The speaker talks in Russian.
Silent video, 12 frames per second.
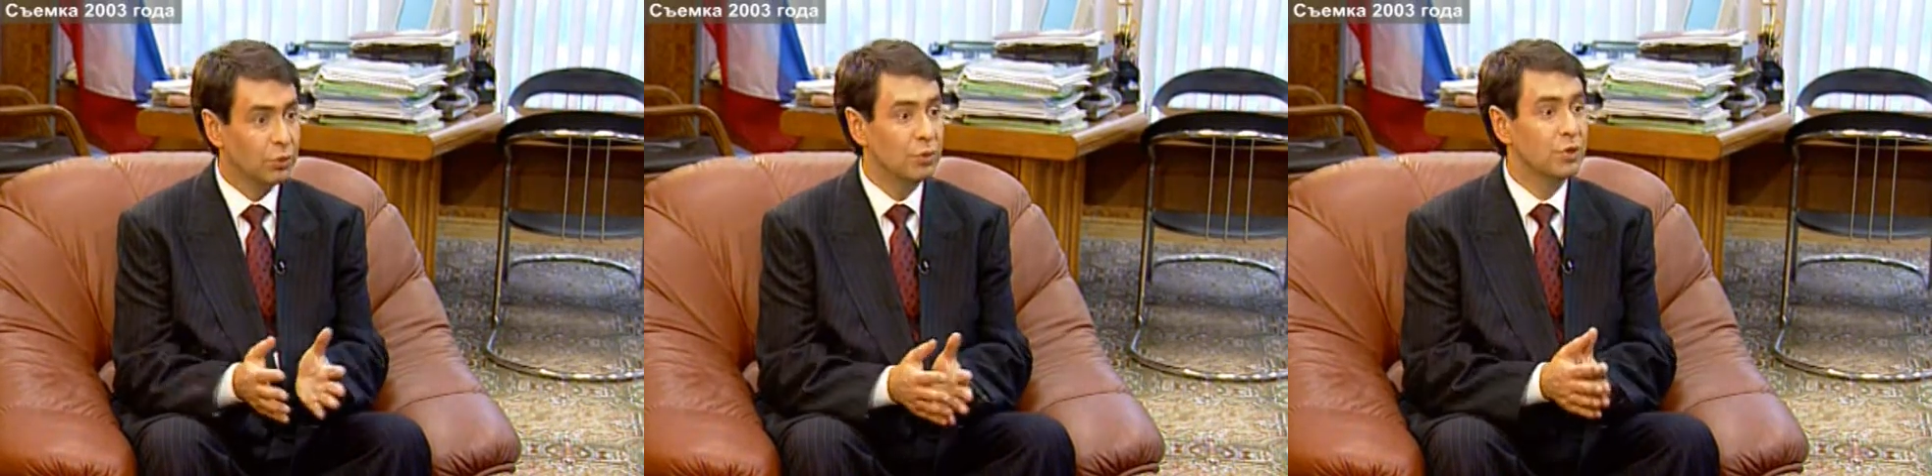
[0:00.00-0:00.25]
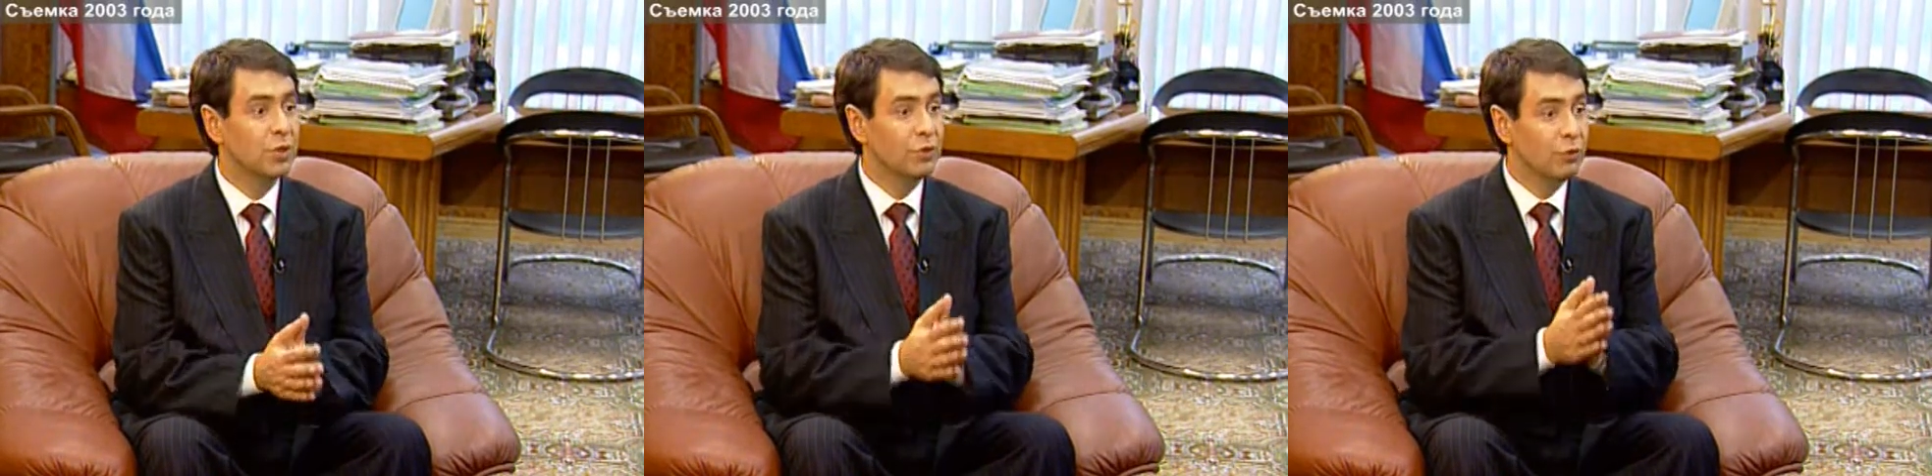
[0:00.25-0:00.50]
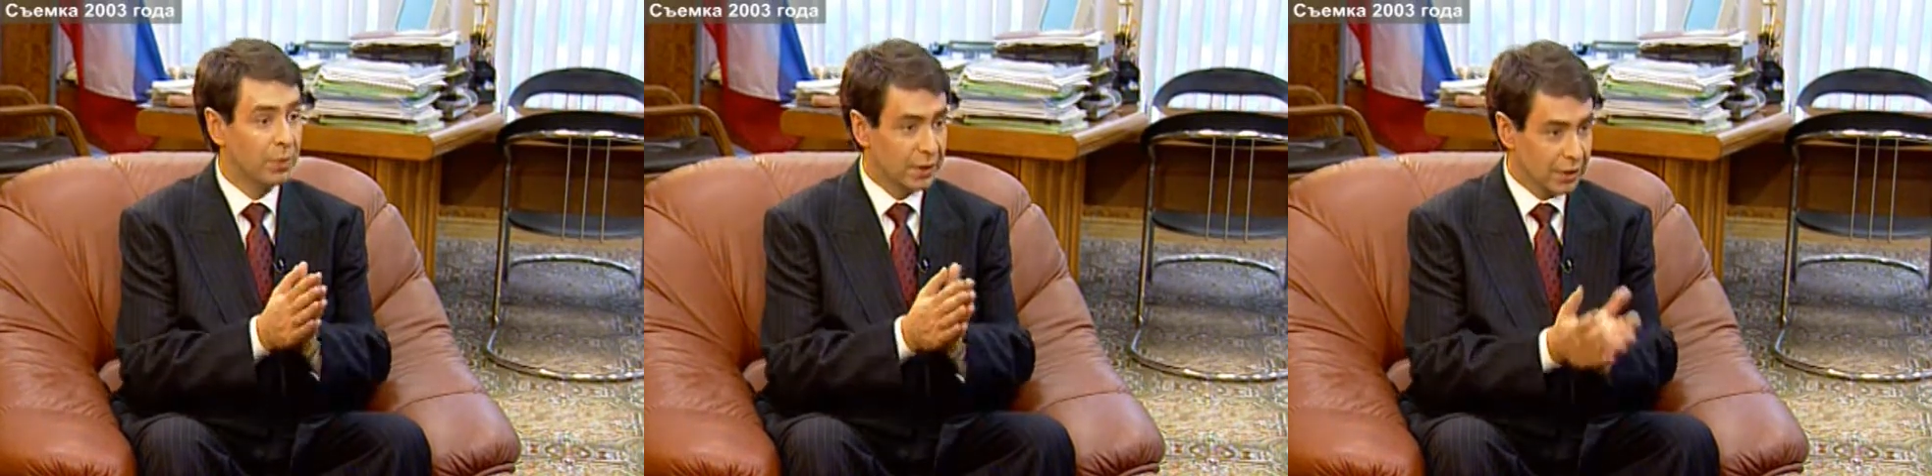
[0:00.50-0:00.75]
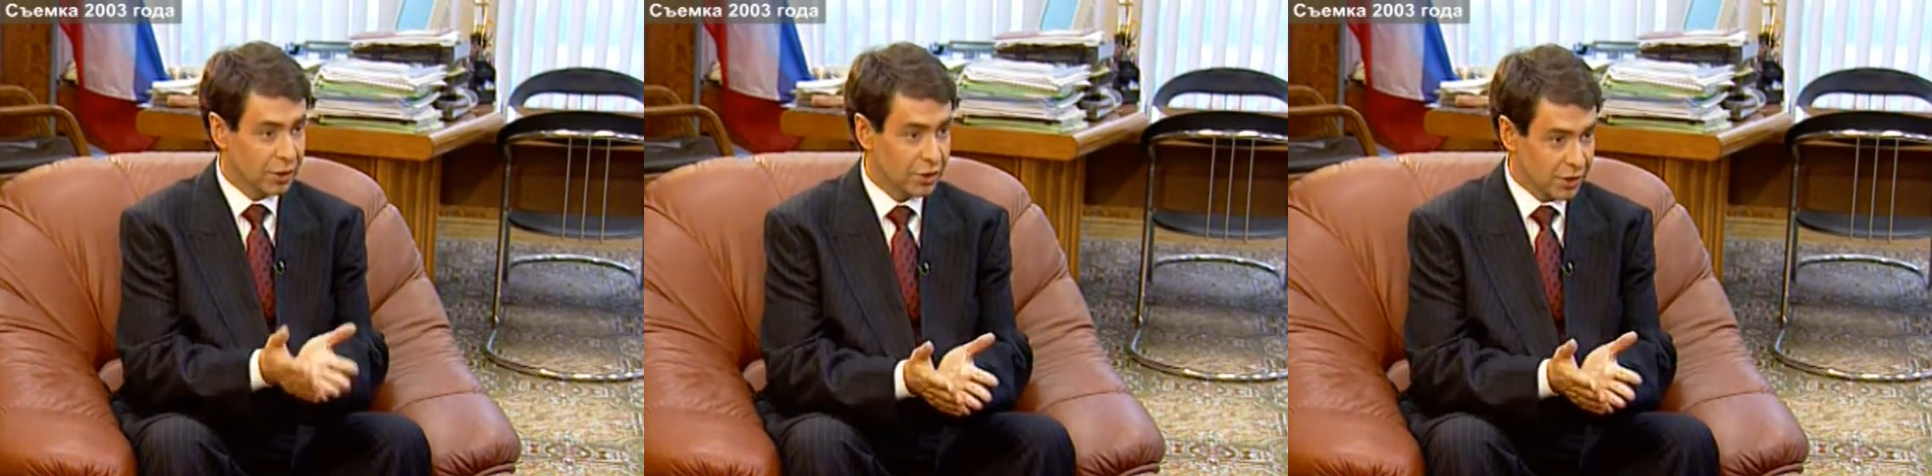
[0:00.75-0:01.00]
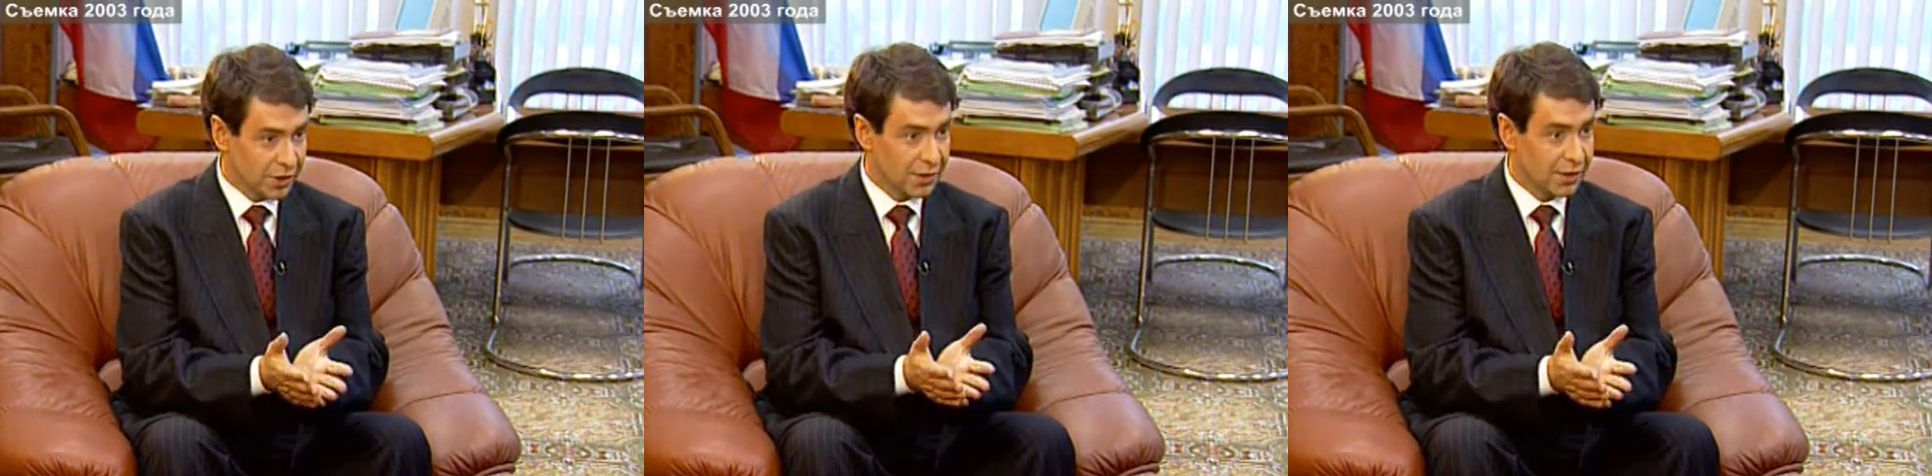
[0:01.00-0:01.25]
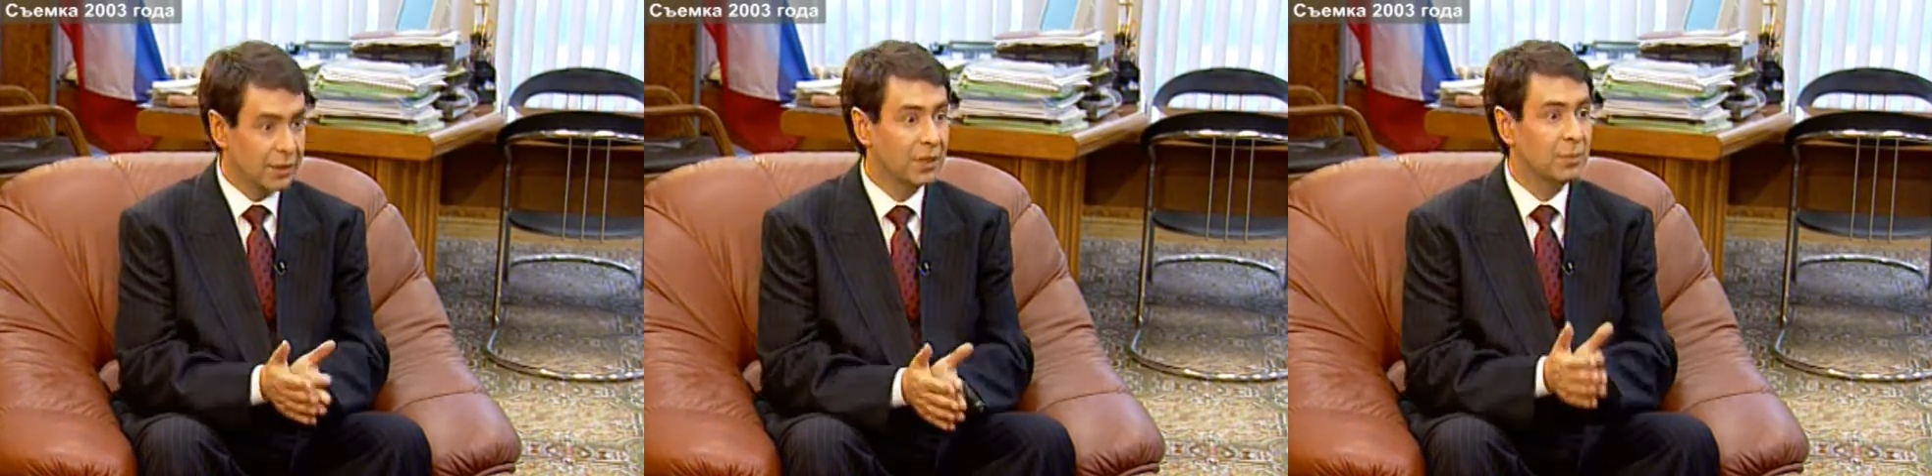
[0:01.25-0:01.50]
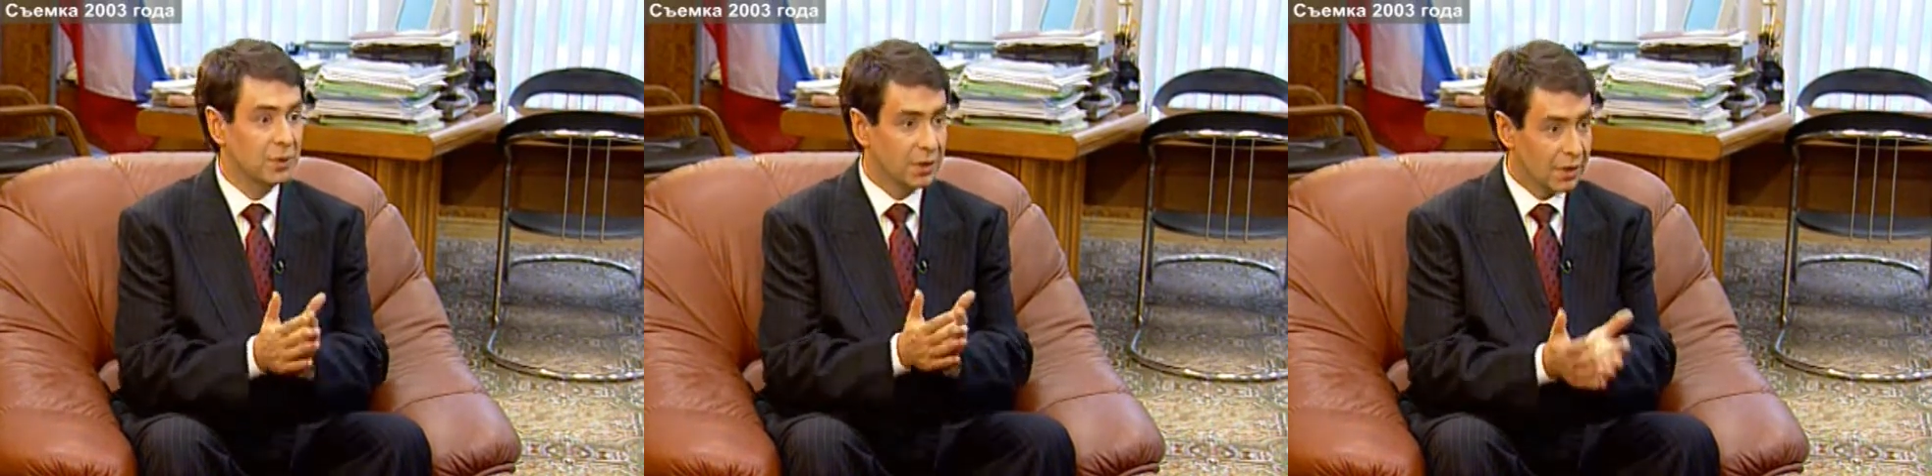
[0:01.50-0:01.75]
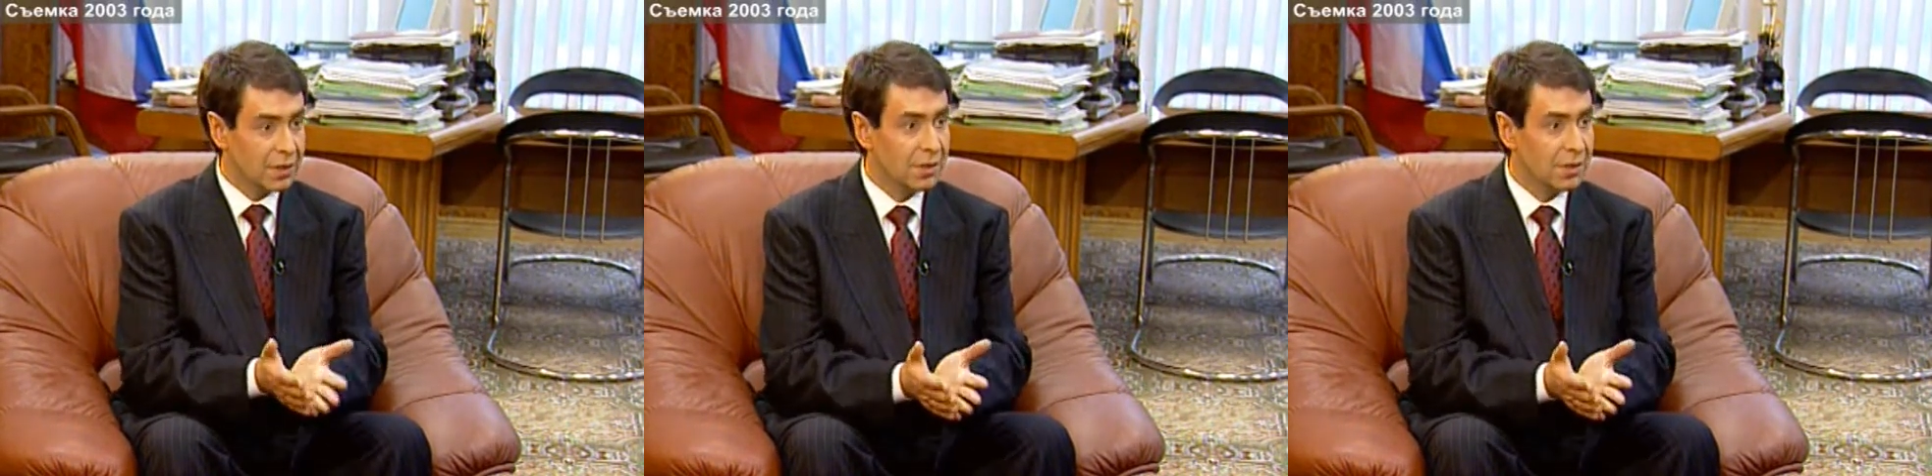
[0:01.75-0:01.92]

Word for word: он должен его предложить акционерам, и uh-huh.